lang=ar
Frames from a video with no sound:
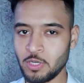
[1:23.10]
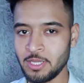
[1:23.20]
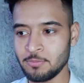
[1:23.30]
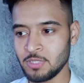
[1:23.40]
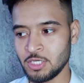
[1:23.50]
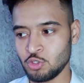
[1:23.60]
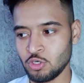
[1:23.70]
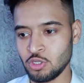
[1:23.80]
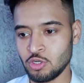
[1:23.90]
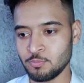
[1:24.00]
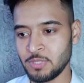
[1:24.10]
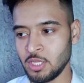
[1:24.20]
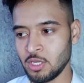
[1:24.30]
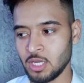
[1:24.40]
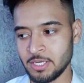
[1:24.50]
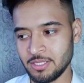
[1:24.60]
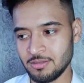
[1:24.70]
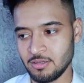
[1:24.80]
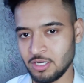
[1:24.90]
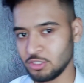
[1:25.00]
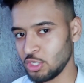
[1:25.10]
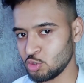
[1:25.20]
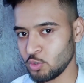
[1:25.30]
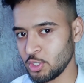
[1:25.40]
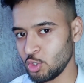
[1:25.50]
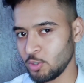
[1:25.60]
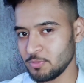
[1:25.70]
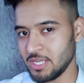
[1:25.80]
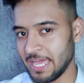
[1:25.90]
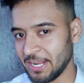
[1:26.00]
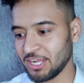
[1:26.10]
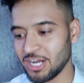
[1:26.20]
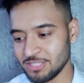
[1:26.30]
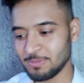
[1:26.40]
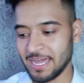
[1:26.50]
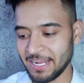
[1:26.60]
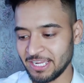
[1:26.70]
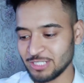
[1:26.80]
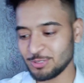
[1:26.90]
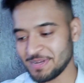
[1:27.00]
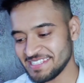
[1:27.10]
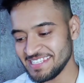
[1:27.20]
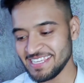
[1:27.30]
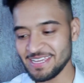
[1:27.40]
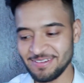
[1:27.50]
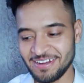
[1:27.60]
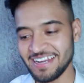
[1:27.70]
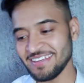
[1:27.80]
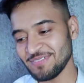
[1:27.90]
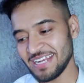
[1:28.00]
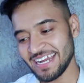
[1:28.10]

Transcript: شويه يعني شلون نقول لكم بدايه يعني عندها شويه نوع من الحركات ما حركات رومانسيه هاي